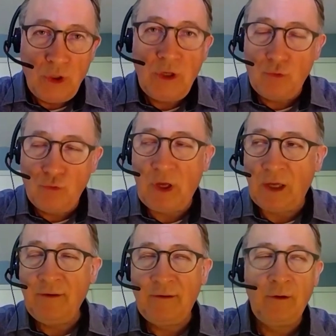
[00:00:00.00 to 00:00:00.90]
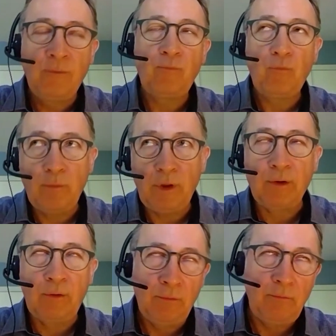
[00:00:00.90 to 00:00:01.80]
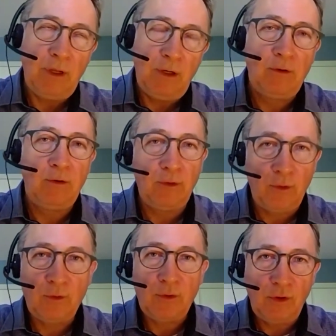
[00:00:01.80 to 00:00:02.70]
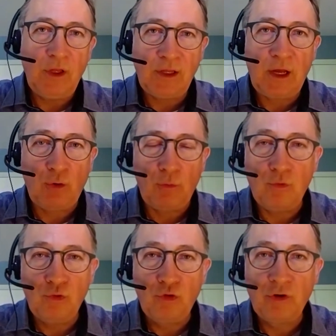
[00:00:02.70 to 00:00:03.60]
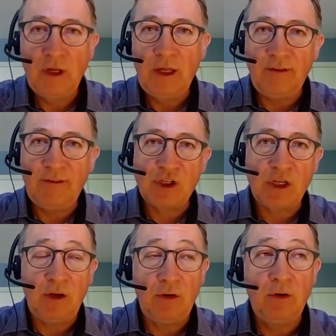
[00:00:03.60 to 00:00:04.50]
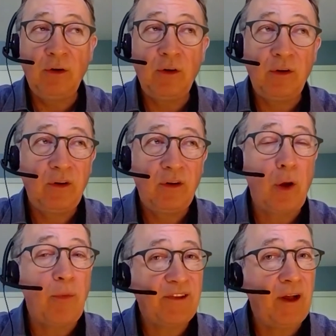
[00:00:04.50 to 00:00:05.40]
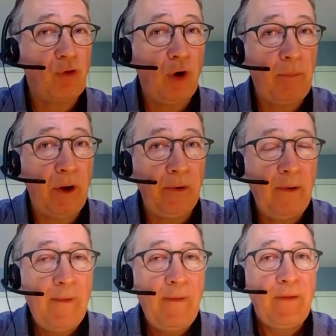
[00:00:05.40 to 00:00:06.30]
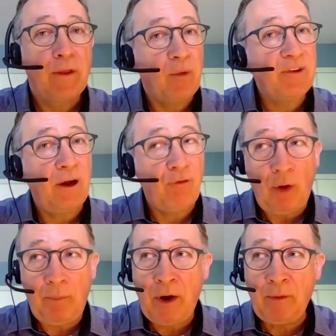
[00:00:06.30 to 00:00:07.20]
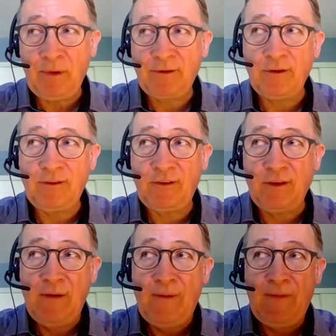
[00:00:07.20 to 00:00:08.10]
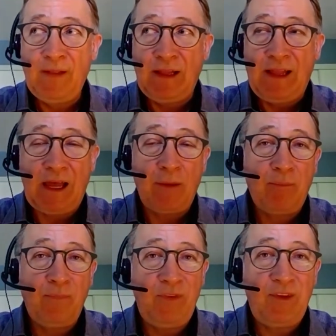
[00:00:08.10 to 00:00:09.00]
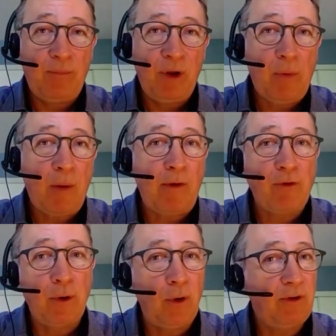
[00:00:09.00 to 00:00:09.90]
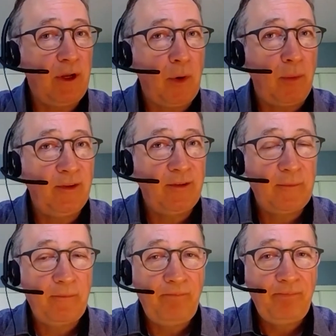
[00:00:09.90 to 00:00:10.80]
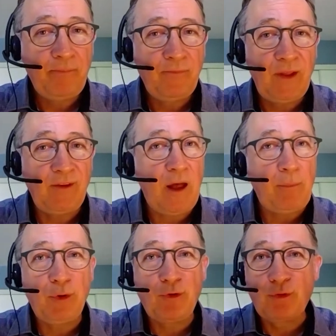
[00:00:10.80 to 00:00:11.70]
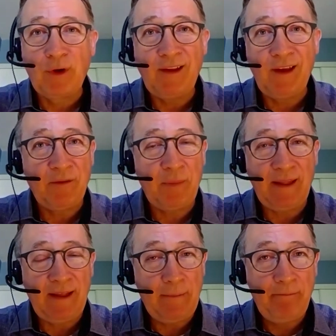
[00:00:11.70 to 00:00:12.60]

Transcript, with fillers: il y a une crise, mettons, mais là, il est temps qu'on bouge. Et ces gens-là commencent à avoir peur. Ils commencent à avoir peur parce que ce n'est pas la première fois qu'on leur fait des promesses. Et ça n'a pas toujours été respecté.